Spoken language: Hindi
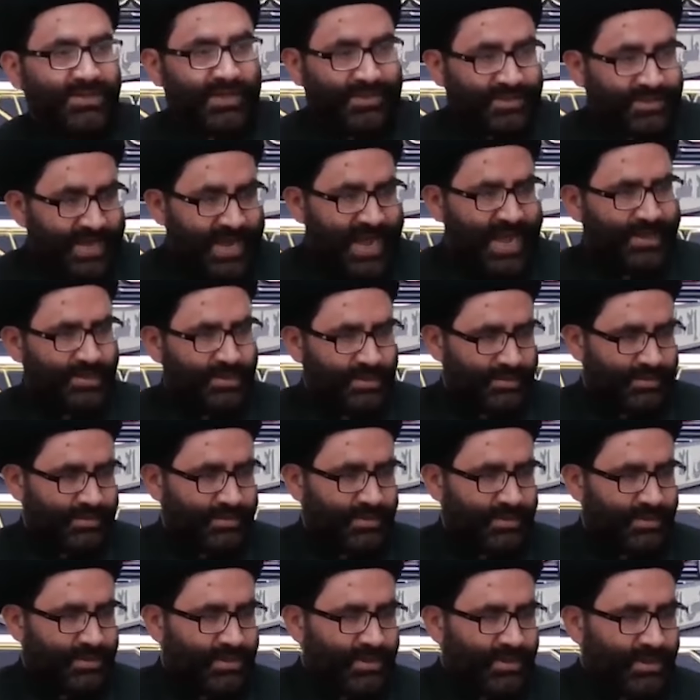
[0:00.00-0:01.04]
सज्जाद
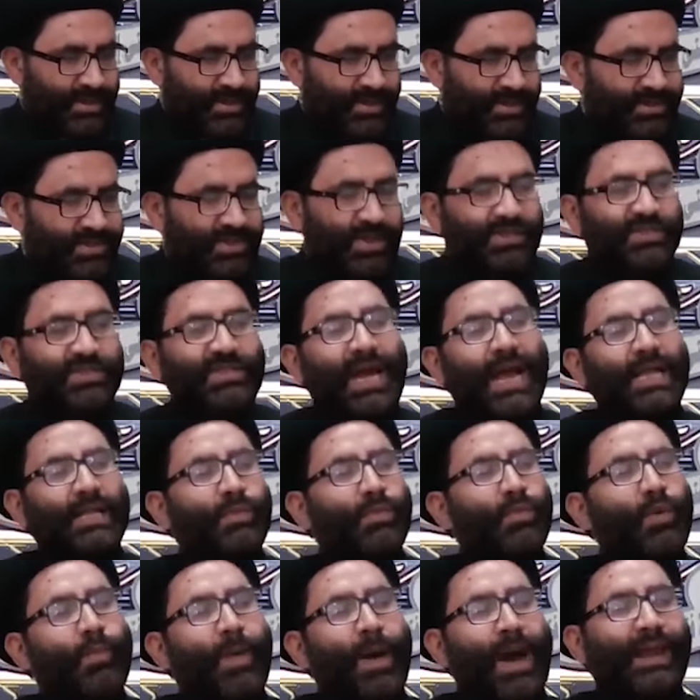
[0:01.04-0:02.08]
सज्जाद
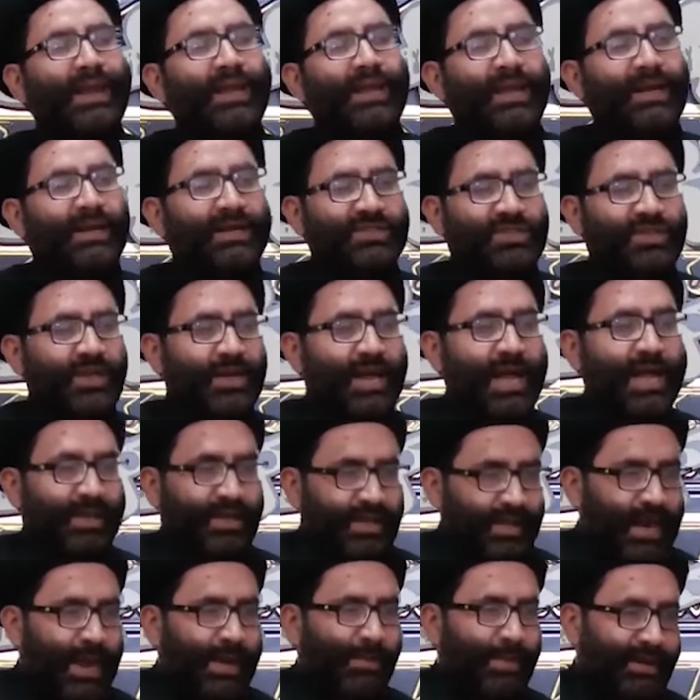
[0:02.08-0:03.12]
मुबालगे का सेगा है
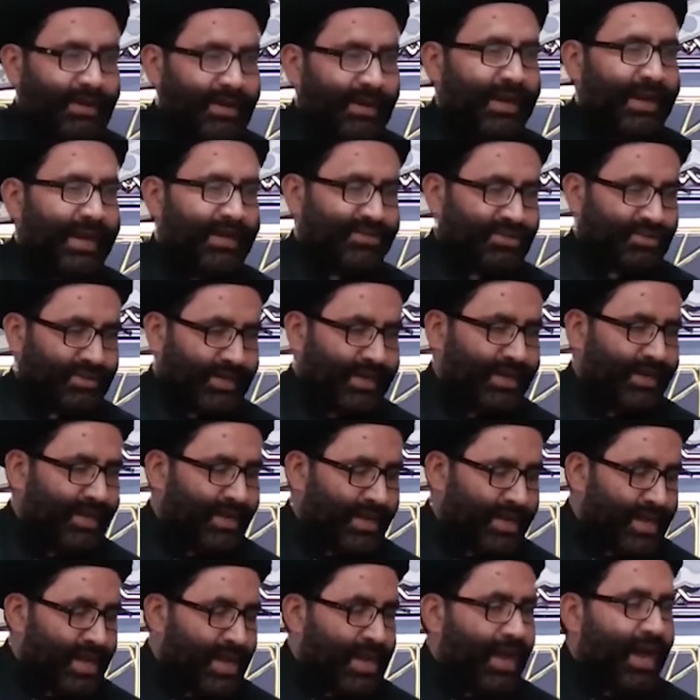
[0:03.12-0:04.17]
गिरामर के लिहाज से
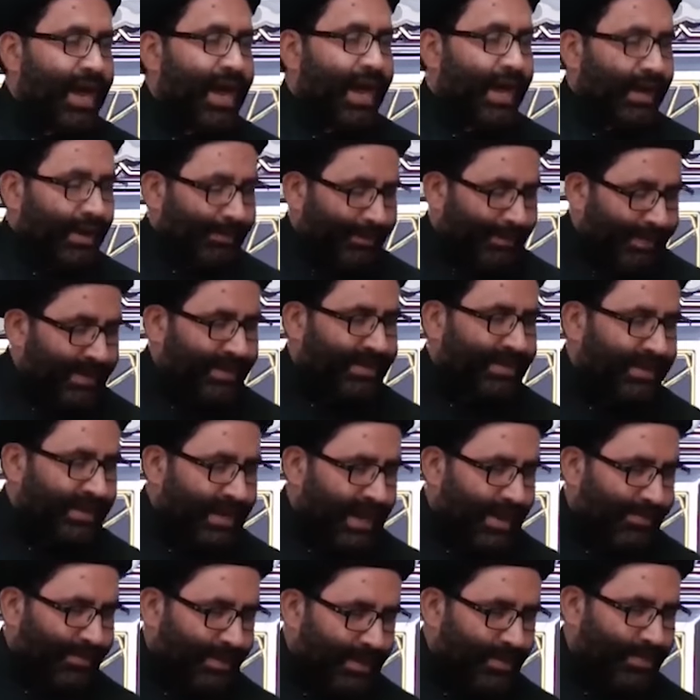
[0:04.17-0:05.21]
अरबी
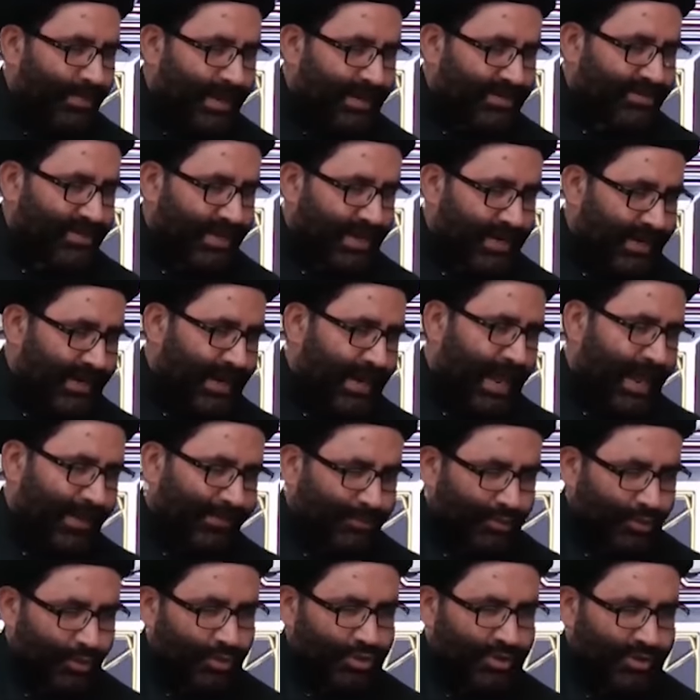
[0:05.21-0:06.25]
ग्रामर माशाल्लाह
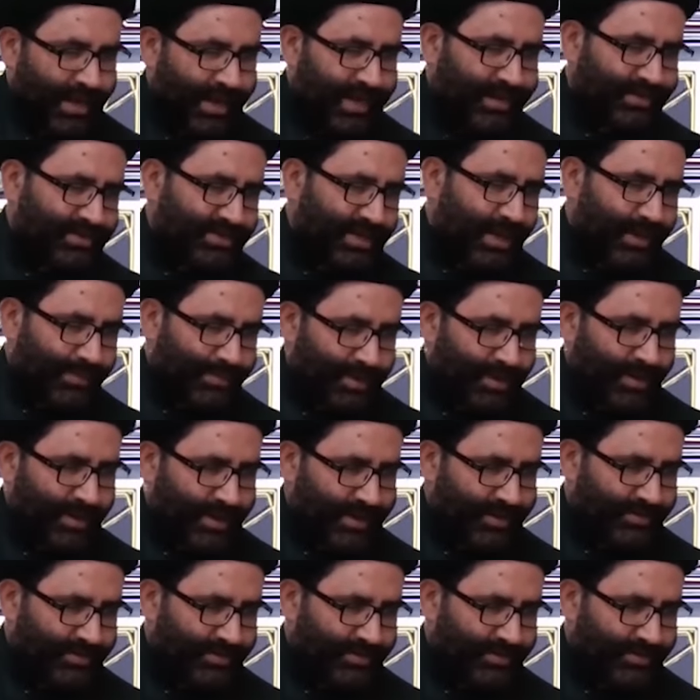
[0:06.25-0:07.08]
आप तो शारजा में